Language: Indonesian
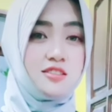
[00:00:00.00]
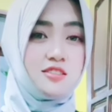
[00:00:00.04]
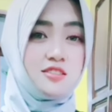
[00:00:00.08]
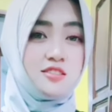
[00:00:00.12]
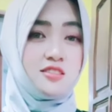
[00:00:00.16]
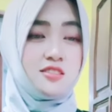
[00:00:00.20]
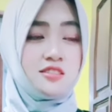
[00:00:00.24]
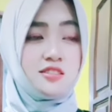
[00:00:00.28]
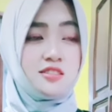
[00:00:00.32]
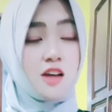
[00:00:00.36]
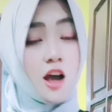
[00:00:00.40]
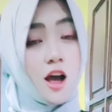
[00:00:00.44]

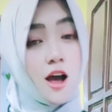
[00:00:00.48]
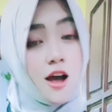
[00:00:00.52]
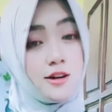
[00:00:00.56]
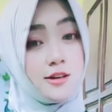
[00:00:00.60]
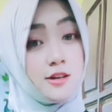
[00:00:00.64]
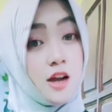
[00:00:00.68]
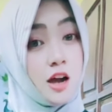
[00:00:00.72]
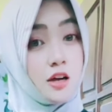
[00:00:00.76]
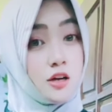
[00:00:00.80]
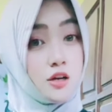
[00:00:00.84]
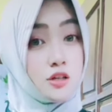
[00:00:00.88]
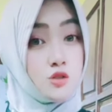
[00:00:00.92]

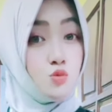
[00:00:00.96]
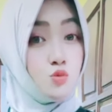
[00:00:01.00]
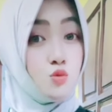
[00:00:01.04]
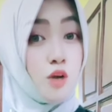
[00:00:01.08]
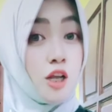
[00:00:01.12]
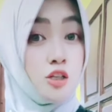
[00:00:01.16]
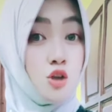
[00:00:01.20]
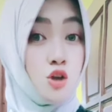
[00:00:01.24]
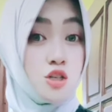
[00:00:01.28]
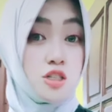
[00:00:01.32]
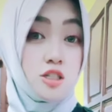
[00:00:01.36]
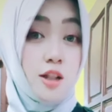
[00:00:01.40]
kadang
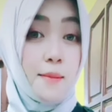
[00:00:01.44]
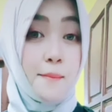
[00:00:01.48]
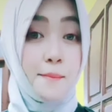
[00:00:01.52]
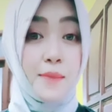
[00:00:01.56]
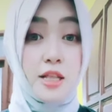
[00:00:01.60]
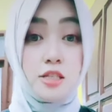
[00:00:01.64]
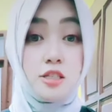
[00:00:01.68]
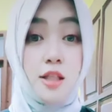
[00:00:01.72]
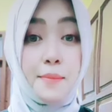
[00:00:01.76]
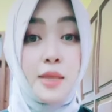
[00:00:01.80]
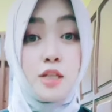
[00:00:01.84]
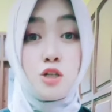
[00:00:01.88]
duit
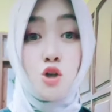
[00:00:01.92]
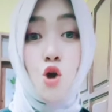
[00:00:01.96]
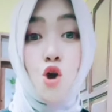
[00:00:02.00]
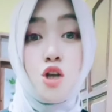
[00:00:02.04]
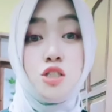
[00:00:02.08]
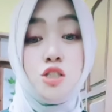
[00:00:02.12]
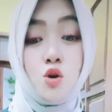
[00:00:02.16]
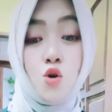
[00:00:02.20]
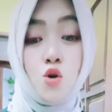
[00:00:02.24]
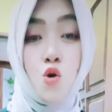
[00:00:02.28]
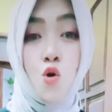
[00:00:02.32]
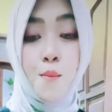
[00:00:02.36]
diselempet-selempetno
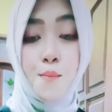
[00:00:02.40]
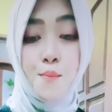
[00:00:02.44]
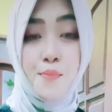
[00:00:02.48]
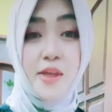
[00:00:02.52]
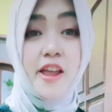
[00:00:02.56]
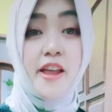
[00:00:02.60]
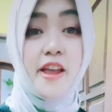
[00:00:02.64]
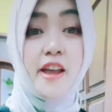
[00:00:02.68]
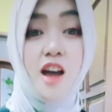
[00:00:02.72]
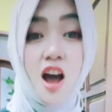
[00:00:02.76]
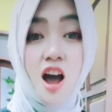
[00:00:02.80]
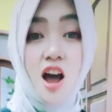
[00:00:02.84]
nduk jurune
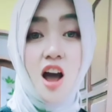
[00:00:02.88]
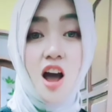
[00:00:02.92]
BH